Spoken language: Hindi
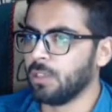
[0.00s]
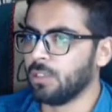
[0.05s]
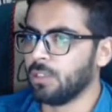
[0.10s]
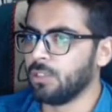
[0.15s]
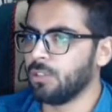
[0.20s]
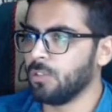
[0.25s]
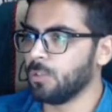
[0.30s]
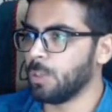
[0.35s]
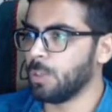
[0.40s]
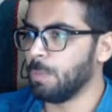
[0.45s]

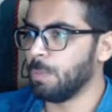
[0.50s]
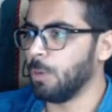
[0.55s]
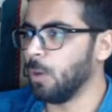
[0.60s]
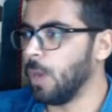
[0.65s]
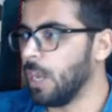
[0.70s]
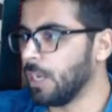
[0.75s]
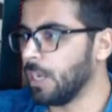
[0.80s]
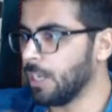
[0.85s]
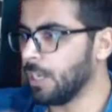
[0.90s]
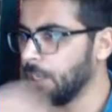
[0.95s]
चलो सब लोग
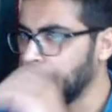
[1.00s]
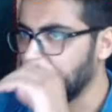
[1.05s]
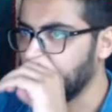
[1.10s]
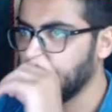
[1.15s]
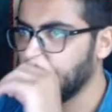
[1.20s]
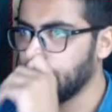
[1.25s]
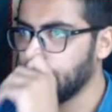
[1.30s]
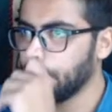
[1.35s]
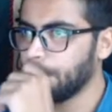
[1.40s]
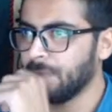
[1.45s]
आ गए
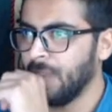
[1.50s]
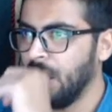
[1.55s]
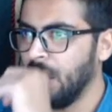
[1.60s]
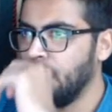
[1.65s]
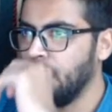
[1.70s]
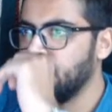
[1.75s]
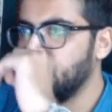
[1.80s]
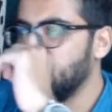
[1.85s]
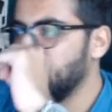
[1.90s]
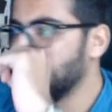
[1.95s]

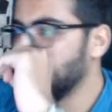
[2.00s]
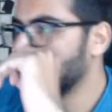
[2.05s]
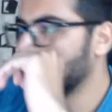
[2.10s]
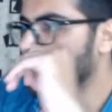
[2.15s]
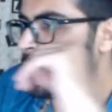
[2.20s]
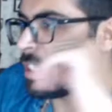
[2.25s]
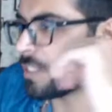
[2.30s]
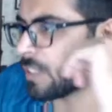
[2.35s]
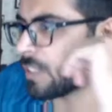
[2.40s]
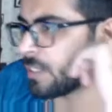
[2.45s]
एम
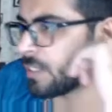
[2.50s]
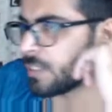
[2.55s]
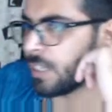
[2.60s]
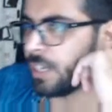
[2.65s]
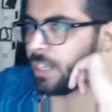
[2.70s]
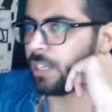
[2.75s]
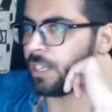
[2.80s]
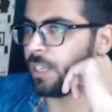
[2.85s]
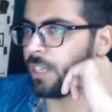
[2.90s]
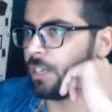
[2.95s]
डिस्कस
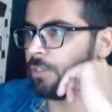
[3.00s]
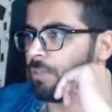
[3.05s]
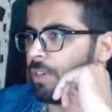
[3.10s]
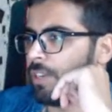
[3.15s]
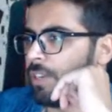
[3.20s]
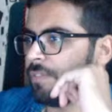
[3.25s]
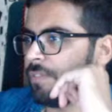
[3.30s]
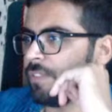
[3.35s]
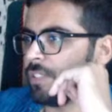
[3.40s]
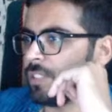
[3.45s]
करेंगे
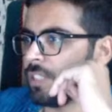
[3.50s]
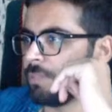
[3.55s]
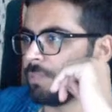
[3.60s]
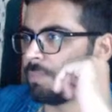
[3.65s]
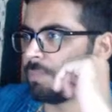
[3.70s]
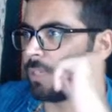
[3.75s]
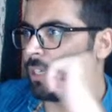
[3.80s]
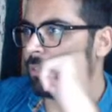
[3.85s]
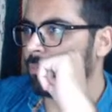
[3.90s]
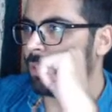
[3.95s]
ट्वेंटी फर्स्ट
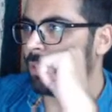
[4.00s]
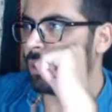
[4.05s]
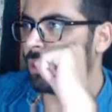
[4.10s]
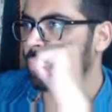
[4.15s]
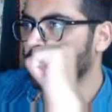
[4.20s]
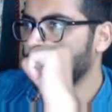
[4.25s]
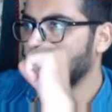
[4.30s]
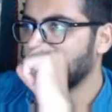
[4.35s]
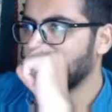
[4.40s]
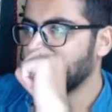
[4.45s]
अप्रैल में
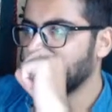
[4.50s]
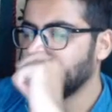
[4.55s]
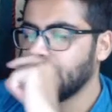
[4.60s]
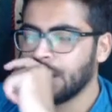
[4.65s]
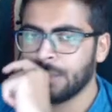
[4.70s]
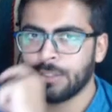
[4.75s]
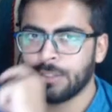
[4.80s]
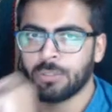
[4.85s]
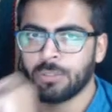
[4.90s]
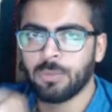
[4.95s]
जो भी हमने
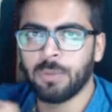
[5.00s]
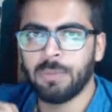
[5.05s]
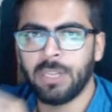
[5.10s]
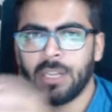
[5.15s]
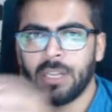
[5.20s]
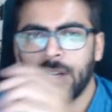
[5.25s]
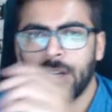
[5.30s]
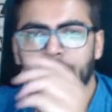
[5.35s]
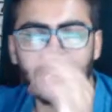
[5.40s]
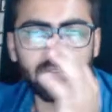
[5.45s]
आज सुबह में
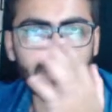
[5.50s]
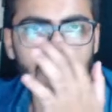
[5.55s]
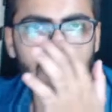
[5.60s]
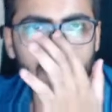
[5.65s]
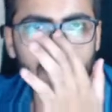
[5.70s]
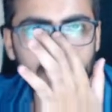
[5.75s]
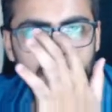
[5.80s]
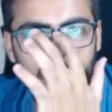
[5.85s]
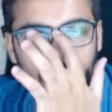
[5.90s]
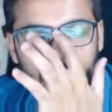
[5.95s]
करंट
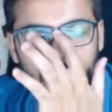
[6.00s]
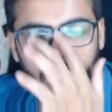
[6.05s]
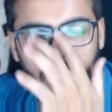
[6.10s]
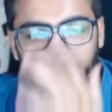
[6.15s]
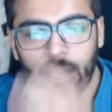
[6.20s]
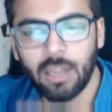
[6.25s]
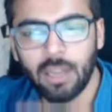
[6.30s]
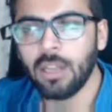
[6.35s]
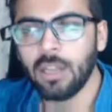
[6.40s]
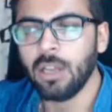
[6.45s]
अफेयर्स डिस्कस
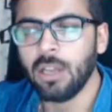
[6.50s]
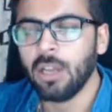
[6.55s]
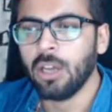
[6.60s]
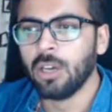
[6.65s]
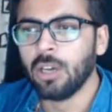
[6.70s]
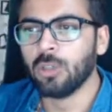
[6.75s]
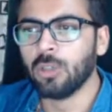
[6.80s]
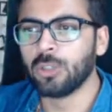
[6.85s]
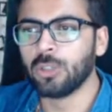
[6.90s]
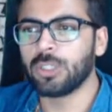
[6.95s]
किया
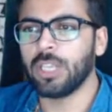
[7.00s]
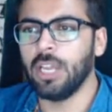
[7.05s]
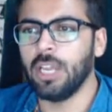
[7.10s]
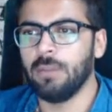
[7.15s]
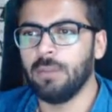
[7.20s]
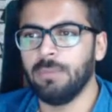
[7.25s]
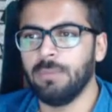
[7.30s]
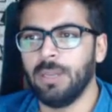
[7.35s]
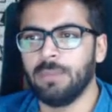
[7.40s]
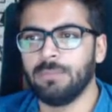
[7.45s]
उसके
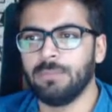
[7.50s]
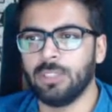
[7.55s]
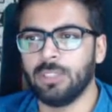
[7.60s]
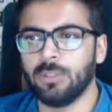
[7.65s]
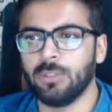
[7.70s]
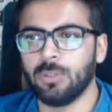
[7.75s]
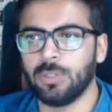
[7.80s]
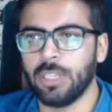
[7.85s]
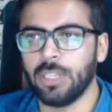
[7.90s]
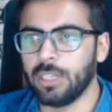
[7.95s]
हम एम
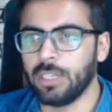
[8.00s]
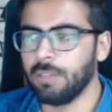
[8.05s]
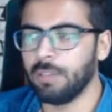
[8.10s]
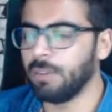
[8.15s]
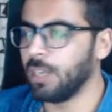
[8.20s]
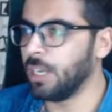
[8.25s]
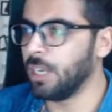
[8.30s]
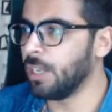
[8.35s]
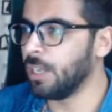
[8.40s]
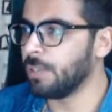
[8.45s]
देखने
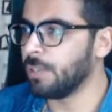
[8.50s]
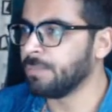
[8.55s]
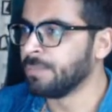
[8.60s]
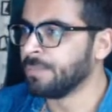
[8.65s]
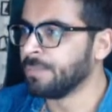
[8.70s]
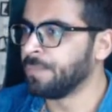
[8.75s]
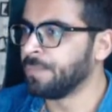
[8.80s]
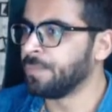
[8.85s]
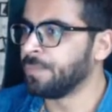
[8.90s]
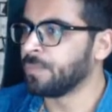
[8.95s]
वाले हैं
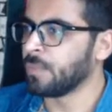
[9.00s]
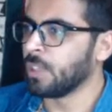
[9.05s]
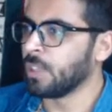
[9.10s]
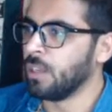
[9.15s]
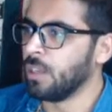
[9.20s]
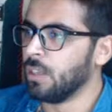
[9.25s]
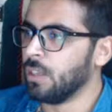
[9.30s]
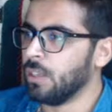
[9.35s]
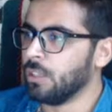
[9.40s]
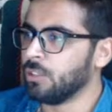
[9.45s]

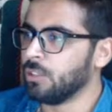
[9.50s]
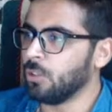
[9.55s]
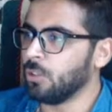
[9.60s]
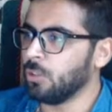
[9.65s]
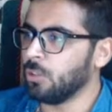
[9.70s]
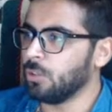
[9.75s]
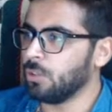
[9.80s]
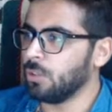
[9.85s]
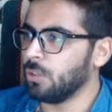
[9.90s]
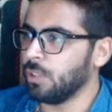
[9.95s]
सो
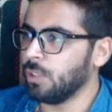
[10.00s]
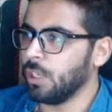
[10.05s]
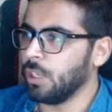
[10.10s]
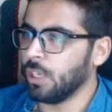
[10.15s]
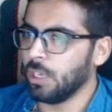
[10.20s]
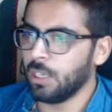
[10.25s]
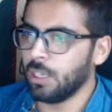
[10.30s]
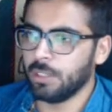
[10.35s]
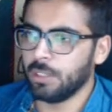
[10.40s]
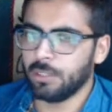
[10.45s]

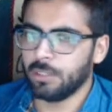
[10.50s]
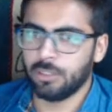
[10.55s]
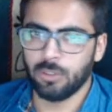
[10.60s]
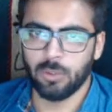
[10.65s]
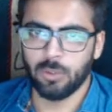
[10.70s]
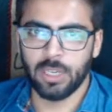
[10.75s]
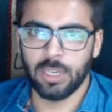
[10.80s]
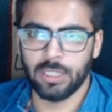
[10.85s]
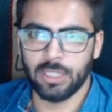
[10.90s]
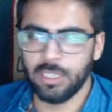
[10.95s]
so, uh,
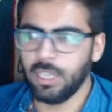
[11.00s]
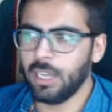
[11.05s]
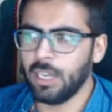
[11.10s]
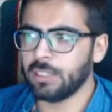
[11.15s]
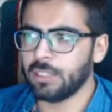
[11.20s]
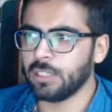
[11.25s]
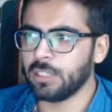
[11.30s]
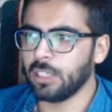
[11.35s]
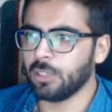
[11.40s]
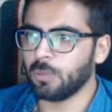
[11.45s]
शुरू करते हैं
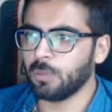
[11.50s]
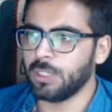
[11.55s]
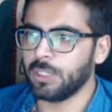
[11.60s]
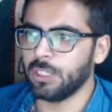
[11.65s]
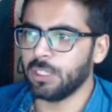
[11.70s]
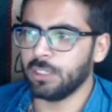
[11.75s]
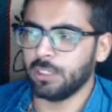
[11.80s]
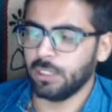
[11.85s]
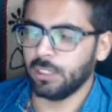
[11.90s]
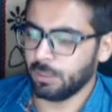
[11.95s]
आज के
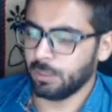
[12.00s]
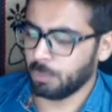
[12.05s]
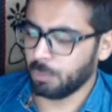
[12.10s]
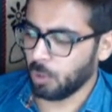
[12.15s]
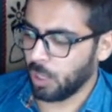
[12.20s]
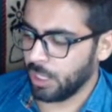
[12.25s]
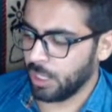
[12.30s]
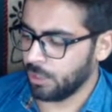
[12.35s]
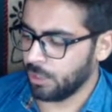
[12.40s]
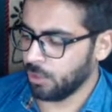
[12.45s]
क्वेश्चन से सबको
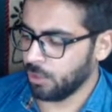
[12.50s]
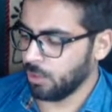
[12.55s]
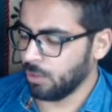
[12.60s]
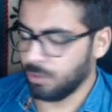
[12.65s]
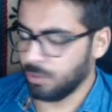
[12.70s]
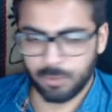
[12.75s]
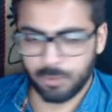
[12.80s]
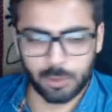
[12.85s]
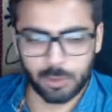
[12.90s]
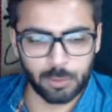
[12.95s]
आने दो
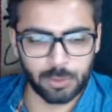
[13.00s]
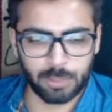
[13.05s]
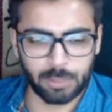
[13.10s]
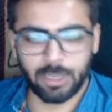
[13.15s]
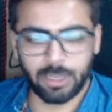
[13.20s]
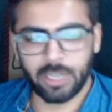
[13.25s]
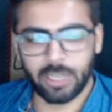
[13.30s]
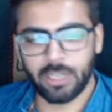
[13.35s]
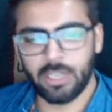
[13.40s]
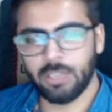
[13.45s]
व्यूज़
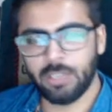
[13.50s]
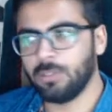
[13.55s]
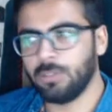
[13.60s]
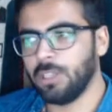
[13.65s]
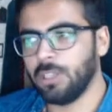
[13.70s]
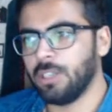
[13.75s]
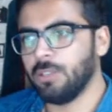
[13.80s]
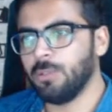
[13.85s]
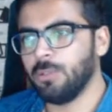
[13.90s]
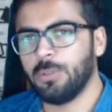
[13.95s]
अपडेट नहीं
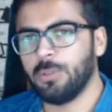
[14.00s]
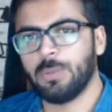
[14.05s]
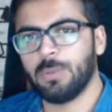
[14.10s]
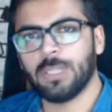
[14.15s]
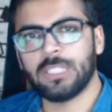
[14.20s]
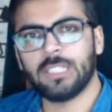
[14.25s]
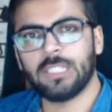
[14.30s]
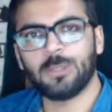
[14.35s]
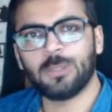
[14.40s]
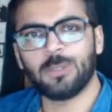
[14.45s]
होते यूट्यूब के
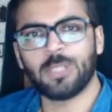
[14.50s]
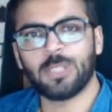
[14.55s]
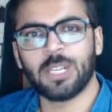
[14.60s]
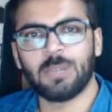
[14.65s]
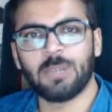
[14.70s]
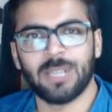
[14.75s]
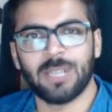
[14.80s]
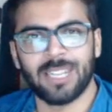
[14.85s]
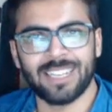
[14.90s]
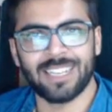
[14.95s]
साथ कुछ
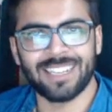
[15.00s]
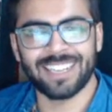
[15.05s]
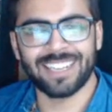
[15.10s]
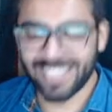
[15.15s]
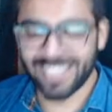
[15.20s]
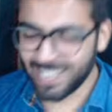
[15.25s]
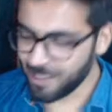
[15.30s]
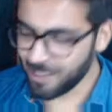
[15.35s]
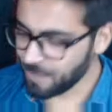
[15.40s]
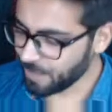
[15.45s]
गड़बड़ लग
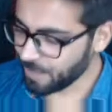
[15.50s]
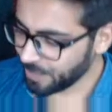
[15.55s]
रही है